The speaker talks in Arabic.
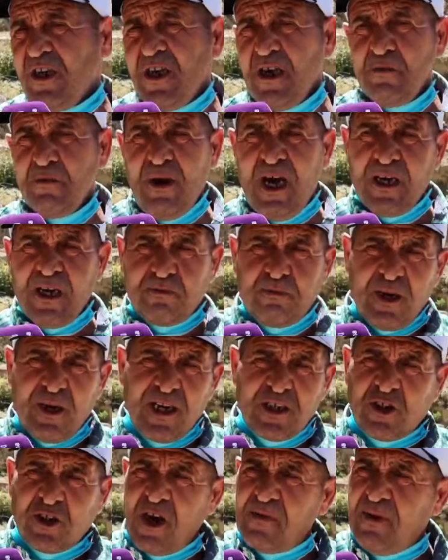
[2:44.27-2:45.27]
مع
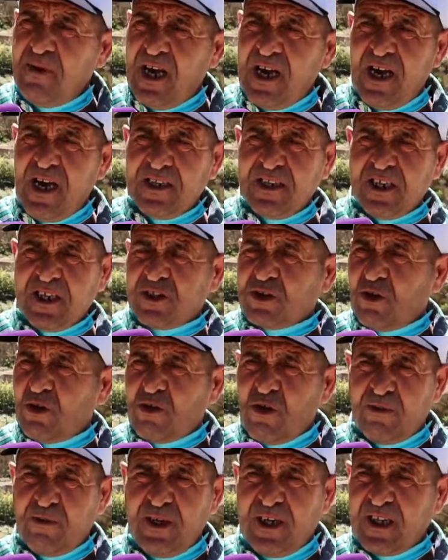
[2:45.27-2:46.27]
البراتشا مع هذيك
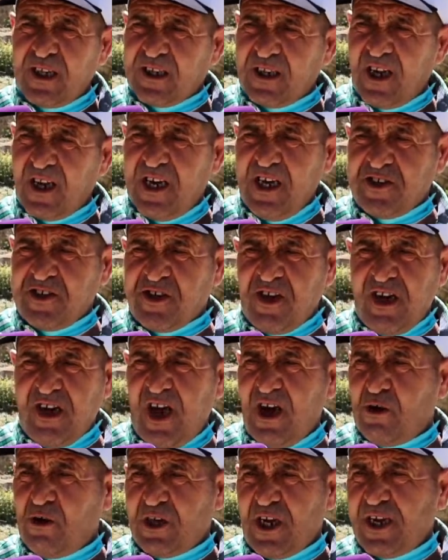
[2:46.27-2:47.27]
الطونوبينات الله يحسن
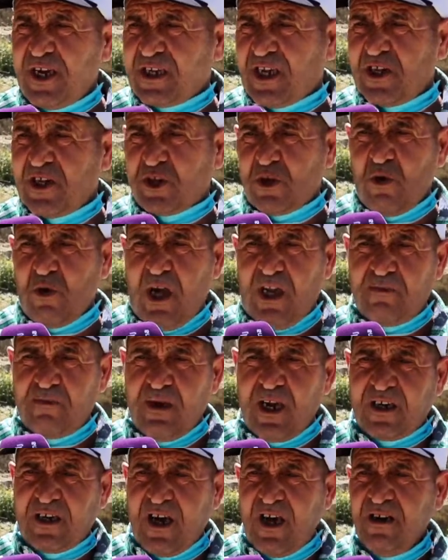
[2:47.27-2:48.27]
العون انا كنجي واحد
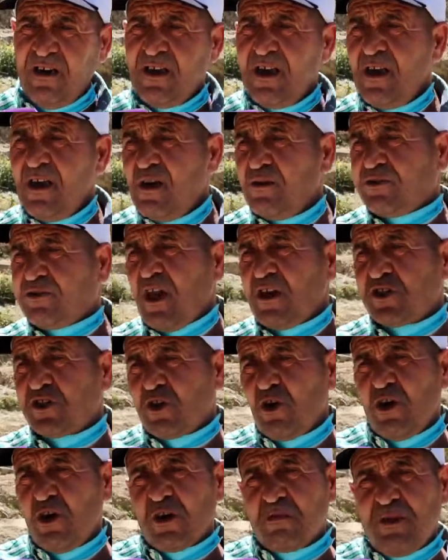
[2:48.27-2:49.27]
المره في ثلاث
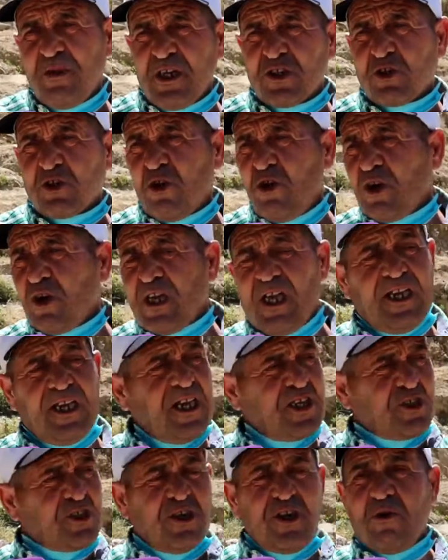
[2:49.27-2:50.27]
شهور اربع شهور
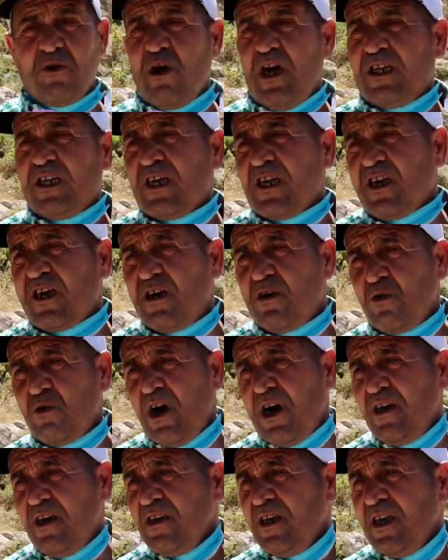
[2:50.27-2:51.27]
علاش هنا واحد
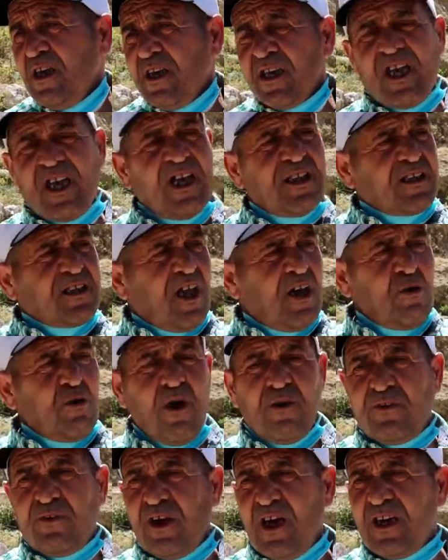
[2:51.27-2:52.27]
القهوه كانت قهوه
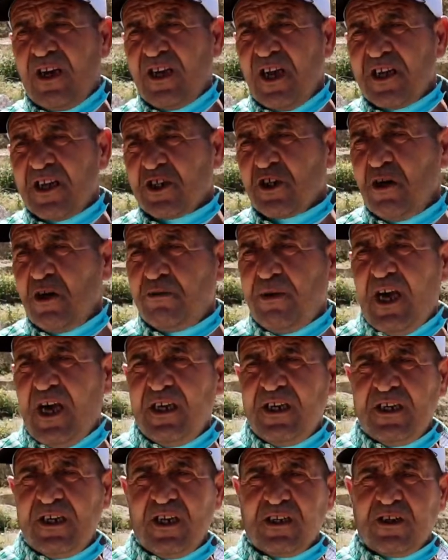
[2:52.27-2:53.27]
فيها كنرجع
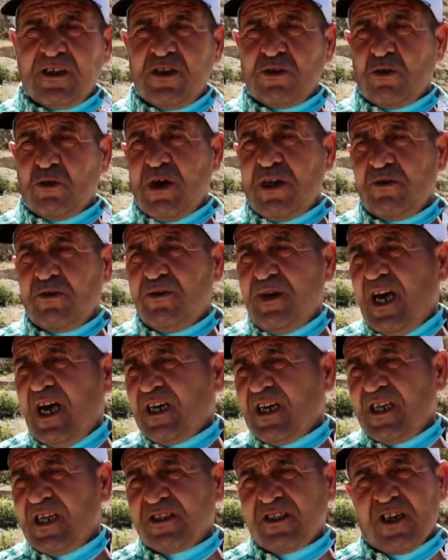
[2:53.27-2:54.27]
بحالي لطيطوان
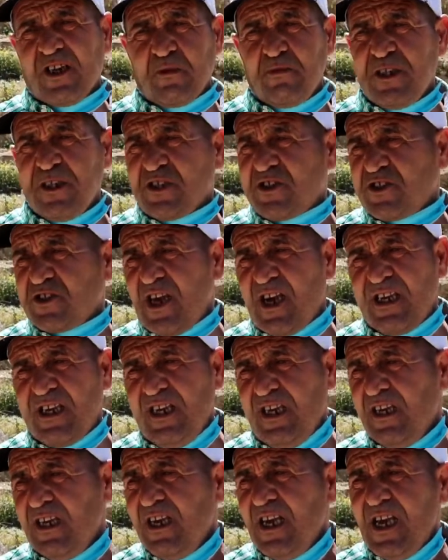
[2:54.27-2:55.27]
وبالحق الطريق من
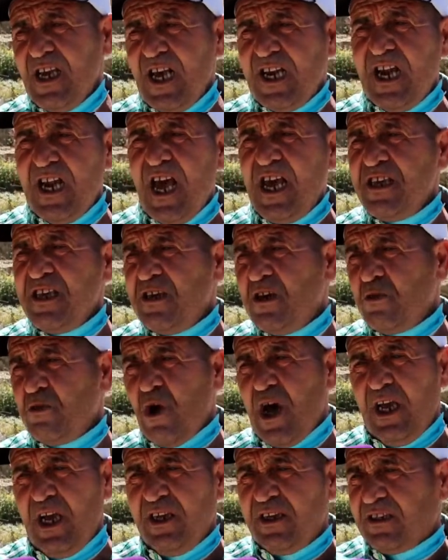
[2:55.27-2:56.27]
الصالح لاي
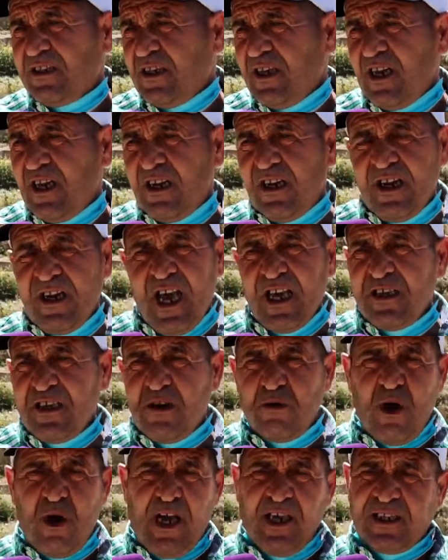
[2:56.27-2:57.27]
واحد لاي
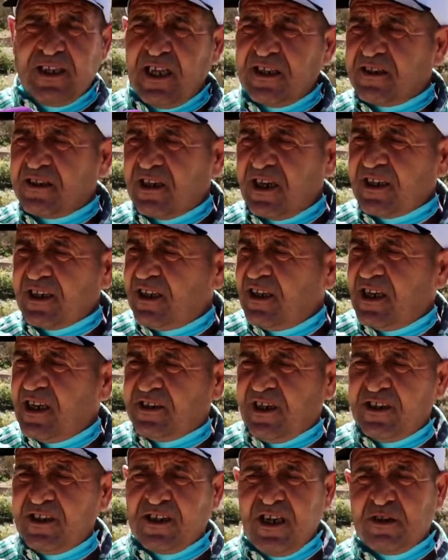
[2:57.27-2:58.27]
واحد هذا الطريق الا
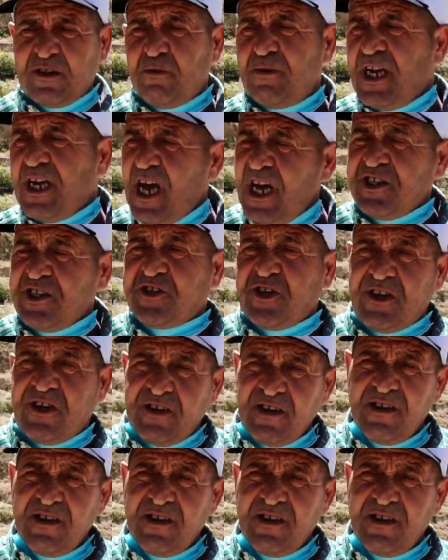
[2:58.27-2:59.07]
تعدلت من احسن